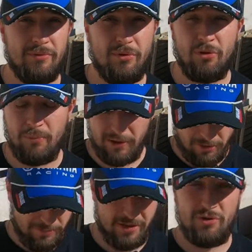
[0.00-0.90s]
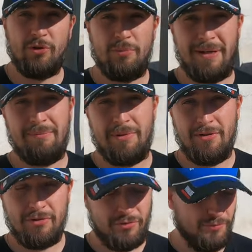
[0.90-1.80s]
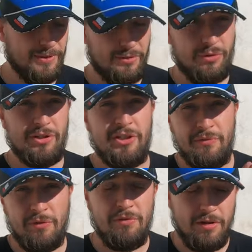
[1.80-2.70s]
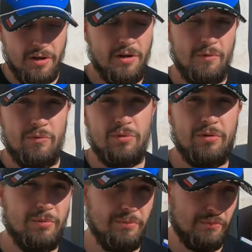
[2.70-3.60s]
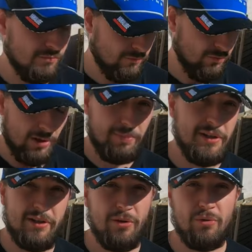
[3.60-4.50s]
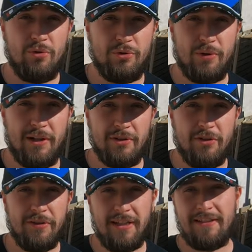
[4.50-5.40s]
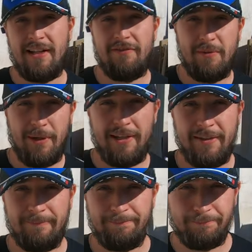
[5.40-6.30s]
Donc le belgum, c'est une genre de pâte blanche que vous mettez sur un chiffon, vous l'appliquez en gros sur la jante et ça la fait briller.